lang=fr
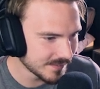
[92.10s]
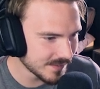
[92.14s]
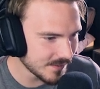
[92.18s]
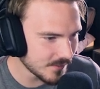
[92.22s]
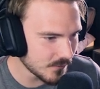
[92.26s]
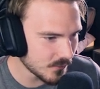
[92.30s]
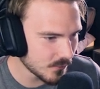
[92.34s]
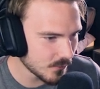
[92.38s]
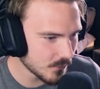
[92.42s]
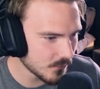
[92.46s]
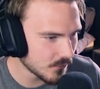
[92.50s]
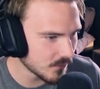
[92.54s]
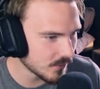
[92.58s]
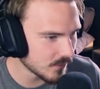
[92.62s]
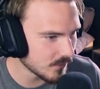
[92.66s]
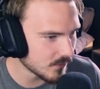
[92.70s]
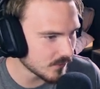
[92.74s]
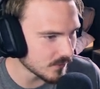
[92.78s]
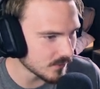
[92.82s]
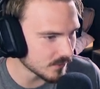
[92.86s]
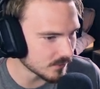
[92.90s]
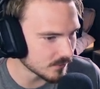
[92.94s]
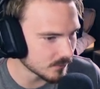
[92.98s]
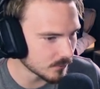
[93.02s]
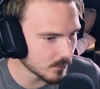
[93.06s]
Qu'est-ce que c'est que
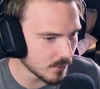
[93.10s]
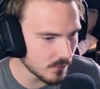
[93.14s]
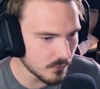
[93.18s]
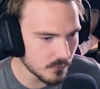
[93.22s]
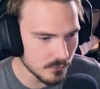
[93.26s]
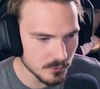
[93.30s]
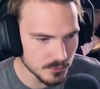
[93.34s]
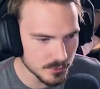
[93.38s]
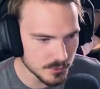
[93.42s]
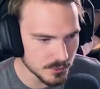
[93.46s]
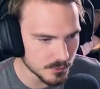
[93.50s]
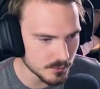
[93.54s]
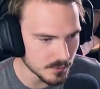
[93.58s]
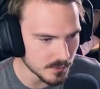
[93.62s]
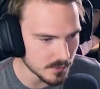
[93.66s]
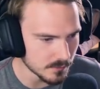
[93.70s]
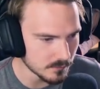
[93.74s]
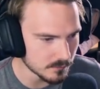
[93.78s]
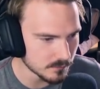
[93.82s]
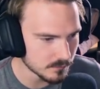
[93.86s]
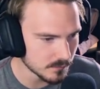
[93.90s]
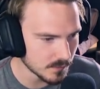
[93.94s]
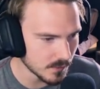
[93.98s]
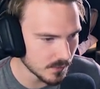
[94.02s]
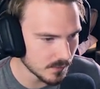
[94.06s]
ça Où est-ce que je suis
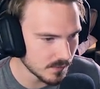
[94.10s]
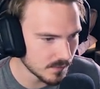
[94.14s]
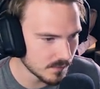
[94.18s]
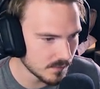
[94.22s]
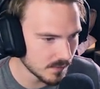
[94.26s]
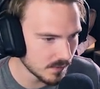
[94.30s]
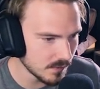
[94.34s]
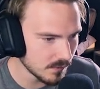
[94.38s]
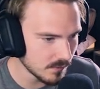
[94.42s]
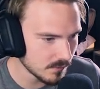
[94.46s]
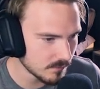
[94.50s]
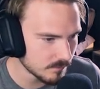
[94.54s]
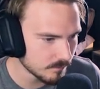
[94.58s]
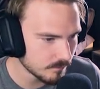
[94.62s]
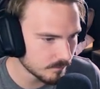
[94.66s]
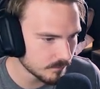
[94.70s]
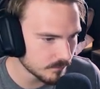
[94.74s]
T'as une idée